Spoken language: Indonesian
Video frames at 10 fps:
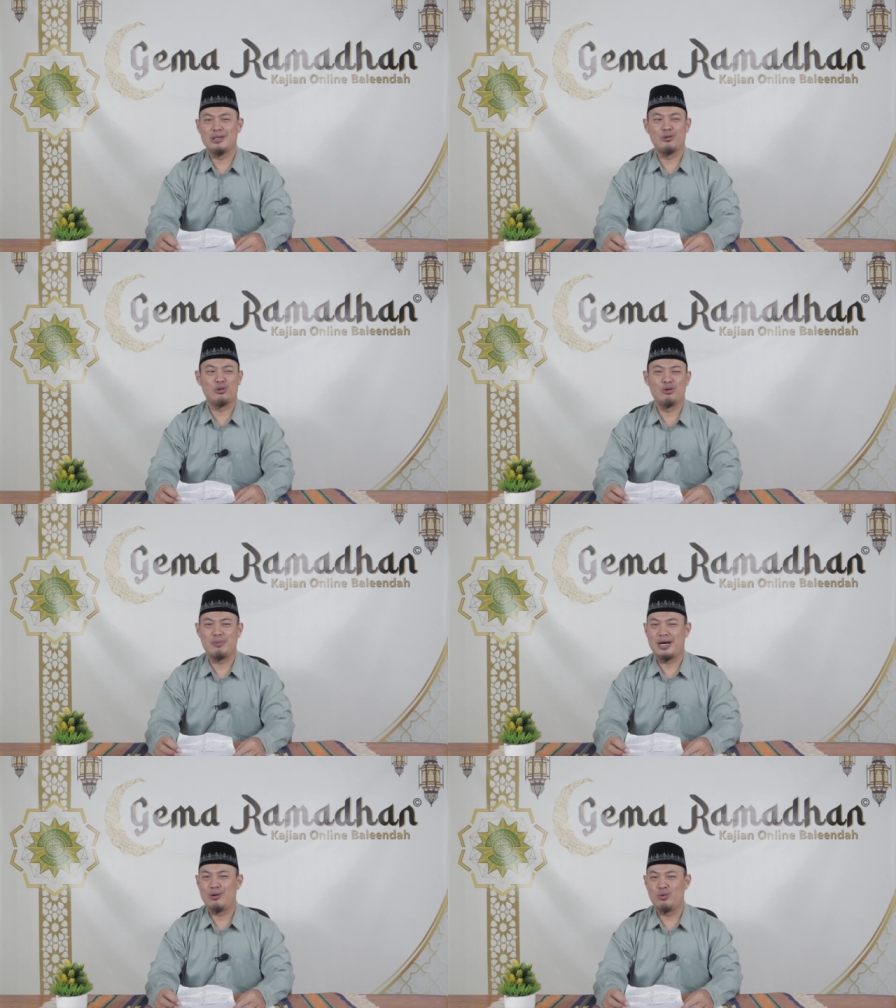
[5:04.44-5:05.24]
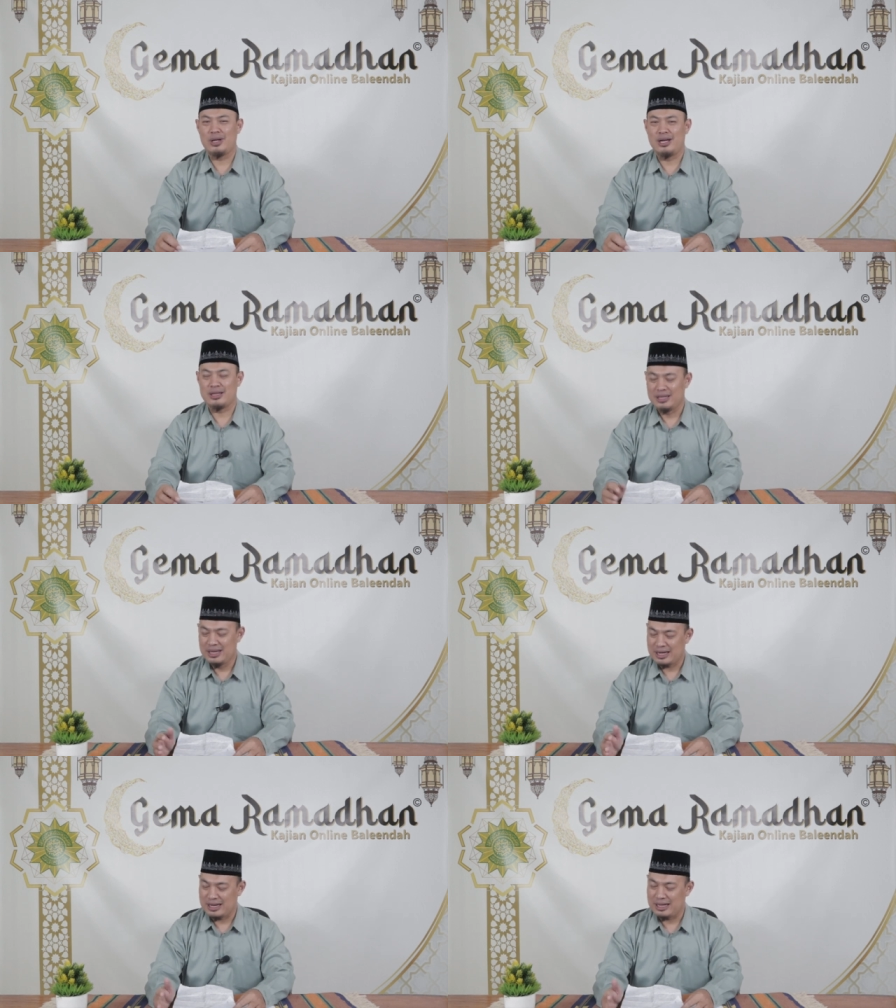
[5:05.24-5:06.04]
menutup
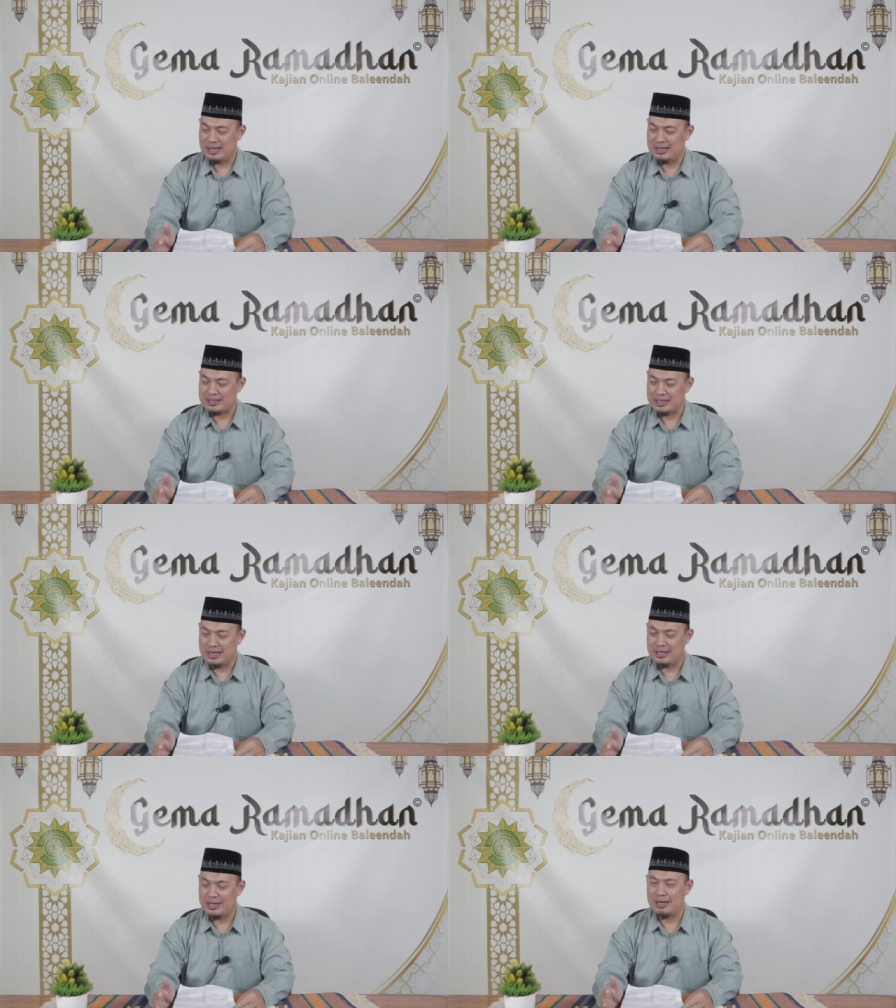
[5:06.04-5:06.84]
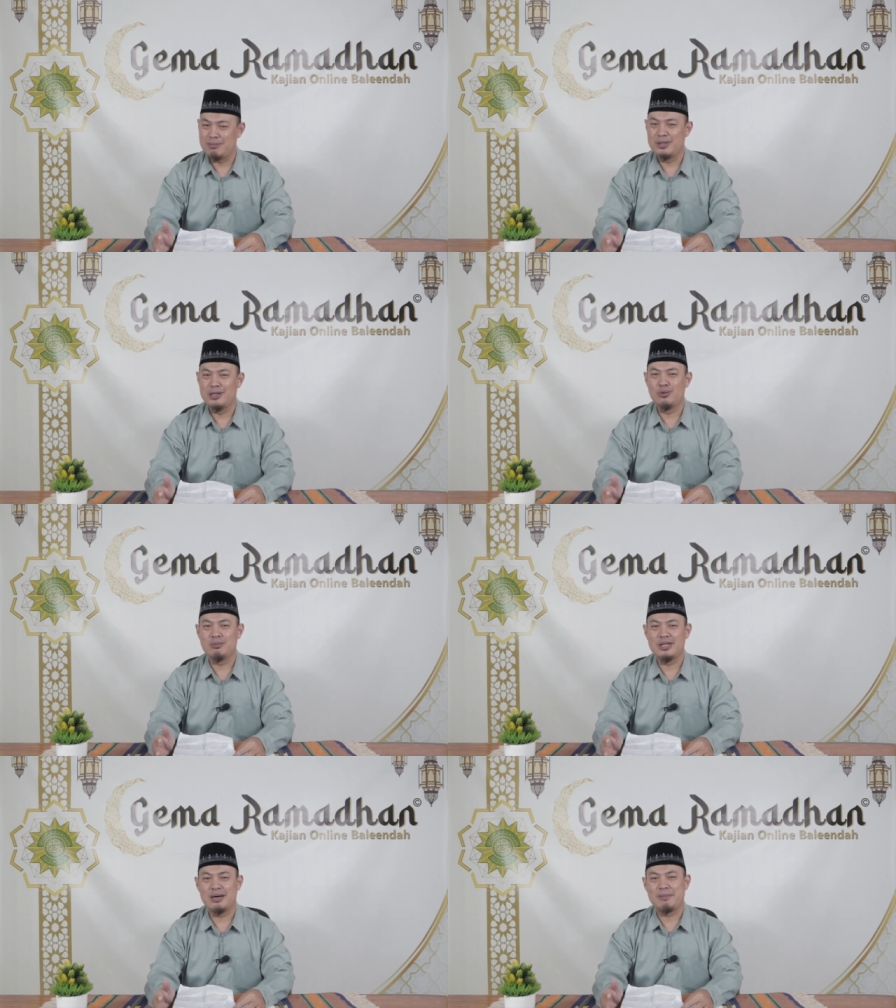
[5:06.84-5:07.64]
aurat karena saya
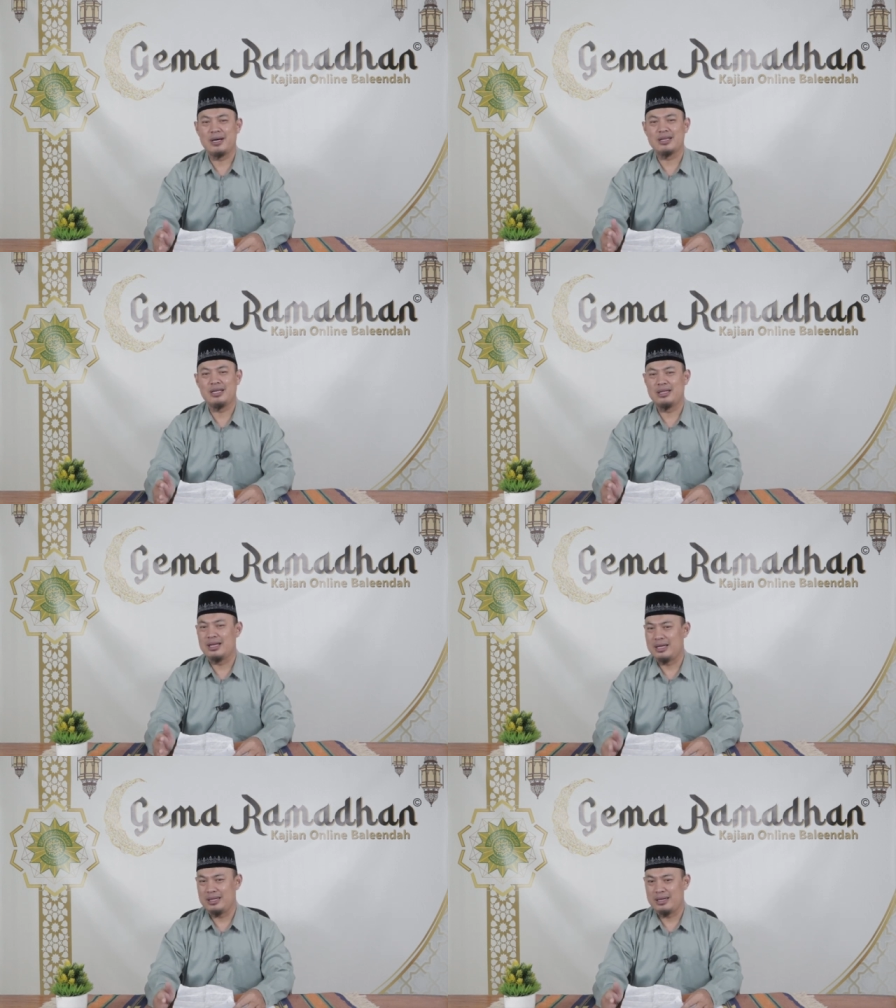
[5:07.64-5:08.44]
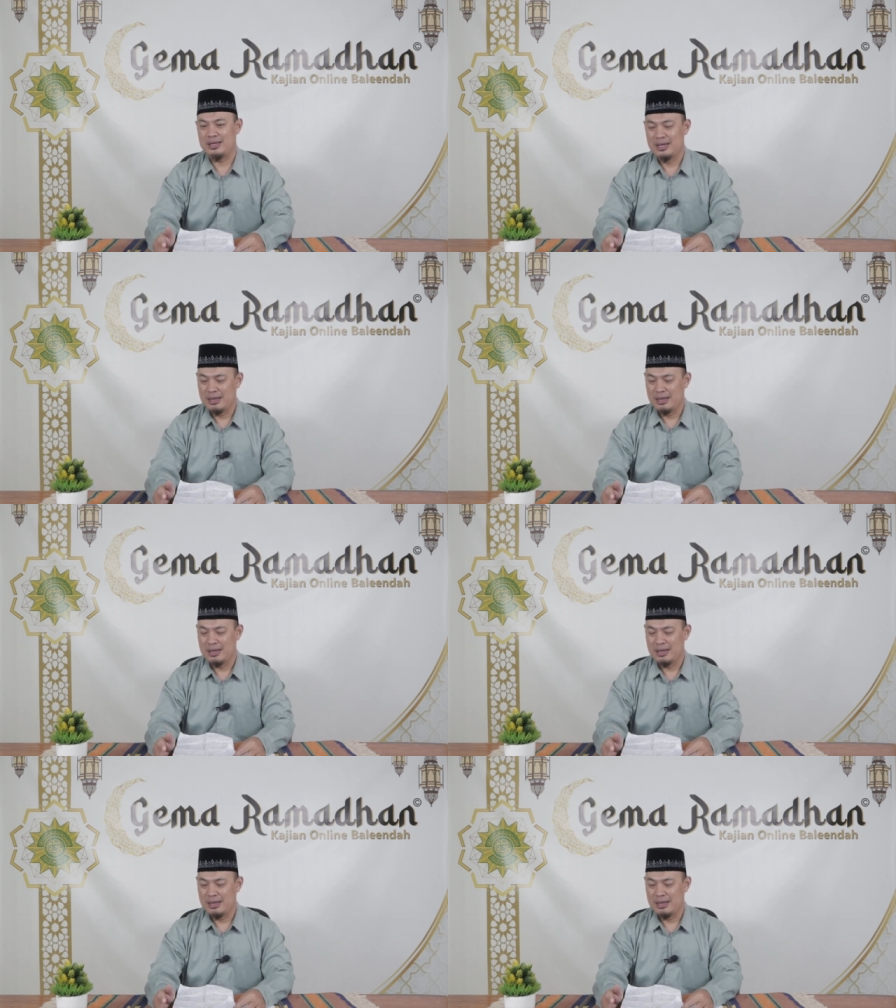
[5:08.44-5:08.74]
belum dapat hidayah.